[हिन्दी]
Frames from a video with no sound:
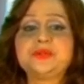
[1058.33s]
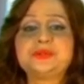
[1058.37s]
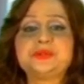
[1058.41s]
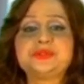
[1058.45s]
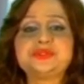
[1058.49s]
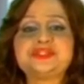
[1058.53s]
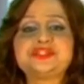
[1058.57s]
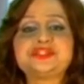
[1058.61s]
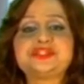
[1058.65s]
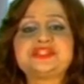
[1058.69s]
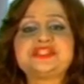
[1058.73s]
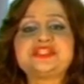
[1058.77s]

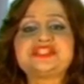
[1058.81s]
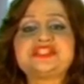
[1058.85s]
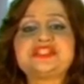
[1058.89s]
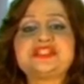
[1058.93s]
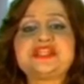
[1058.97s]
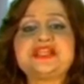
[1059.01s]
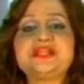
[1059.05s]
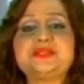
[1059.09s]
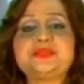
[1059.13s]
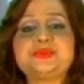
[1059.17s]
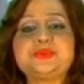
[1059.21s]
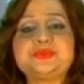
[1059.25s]
कुछ
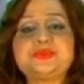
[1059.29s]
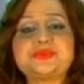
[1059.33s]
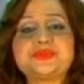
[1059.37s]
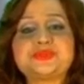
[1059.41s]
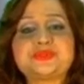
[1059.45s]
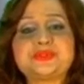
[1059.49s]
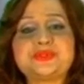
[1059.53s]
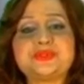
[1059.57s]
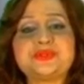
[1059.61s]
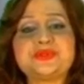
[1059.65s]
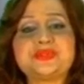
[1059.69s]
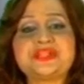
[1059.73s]
रिश्ते
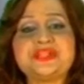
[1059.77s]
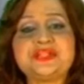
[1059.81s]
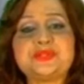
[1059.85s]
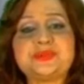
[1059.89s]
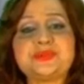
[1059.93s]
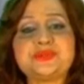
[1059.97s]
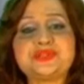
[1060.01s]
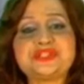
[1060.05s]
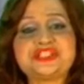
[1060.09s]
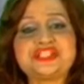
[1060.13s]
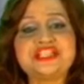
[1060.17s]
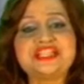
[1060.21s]
दूसरों की
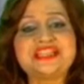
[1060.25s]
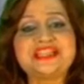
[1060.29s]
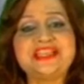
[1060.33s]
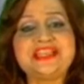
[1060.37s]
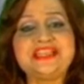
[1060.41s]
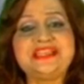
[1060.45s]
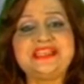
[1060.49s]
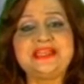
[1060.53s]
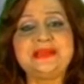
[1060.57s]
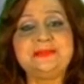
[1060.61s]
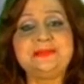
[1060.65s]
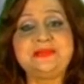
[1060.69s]
खुशी
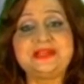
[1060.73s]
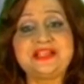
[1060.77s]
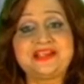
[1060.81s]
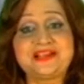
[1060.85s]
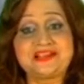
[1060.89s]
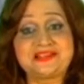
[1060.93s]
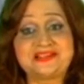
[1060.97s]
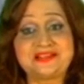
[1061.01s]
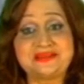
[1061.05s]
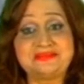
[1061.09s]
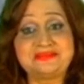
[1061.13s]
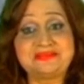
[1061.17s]
के लिए भी
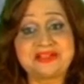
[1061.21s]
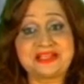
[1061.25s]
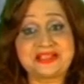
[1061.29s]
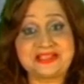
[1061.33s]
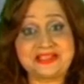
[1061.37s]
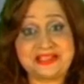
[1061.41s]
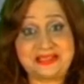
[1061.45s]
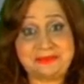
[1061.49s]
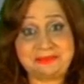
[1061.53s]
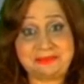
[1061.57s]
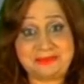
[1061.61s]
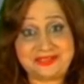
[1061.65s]
खत्म
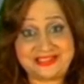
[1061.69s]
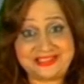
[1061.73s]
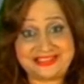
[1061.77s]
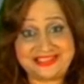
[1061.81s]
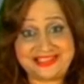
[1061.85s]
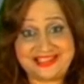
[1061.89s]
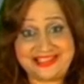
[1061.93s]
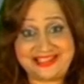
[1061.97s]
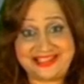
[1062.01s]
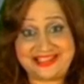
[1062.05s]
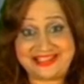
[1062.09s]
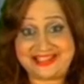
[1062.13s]
करने
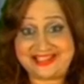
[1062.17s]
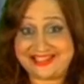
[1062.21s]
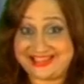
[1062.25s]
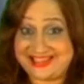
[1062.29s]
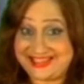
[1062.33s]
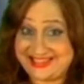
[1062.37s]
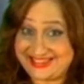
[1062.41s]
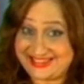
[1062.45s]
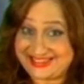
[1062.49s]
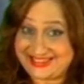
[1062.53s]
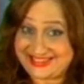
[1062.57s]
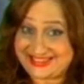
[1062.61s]
पड़ते
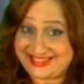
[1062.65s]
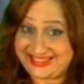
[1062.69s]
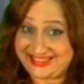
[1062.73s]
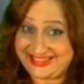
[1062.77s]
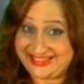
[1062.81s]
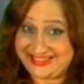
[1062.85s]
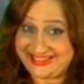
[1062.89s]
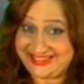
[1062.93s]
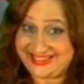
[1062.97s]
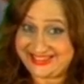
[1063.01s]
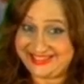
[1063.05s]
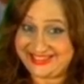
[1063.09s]
हैं
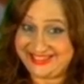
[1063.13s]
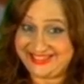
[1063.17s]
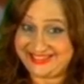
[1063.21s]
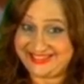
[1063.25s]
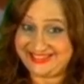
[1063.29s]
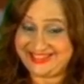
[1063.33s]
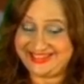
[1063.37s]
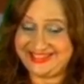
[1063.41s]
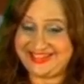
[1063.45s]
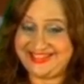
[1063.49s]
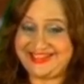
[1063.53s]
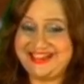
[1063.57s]
सही कहा
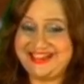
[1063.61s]
ना